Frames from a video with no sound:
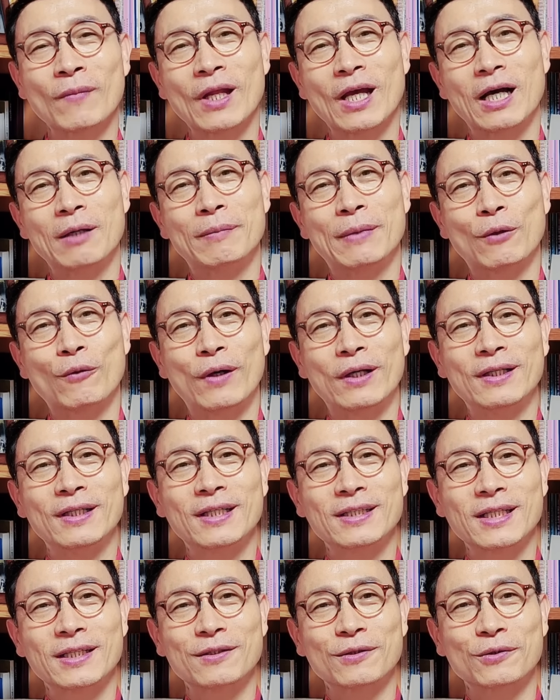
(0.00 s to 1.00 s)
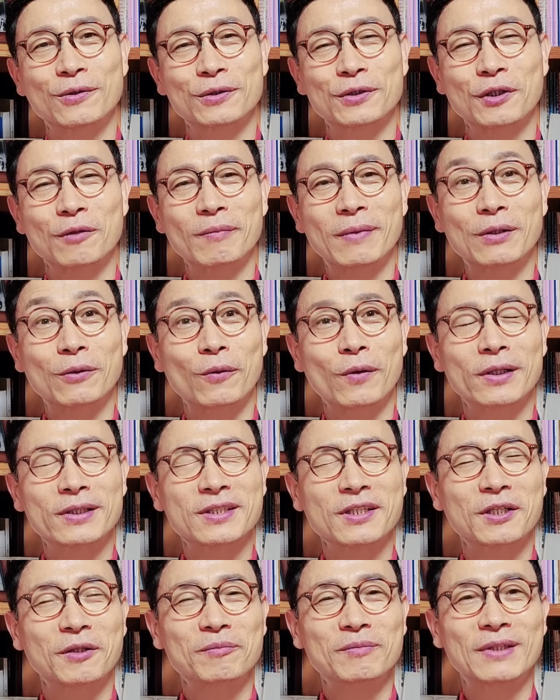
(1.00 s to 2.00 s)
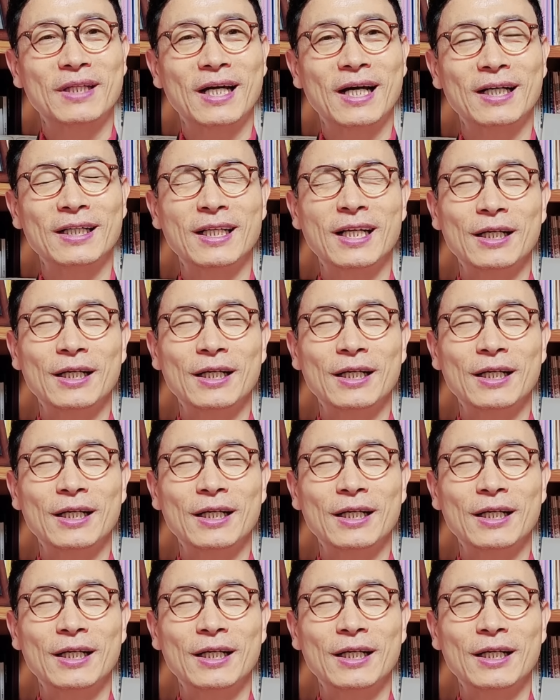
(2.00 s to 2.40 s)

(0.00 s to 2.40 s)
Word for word: 아마 관계자들도 정말 놀랐을 겁니다.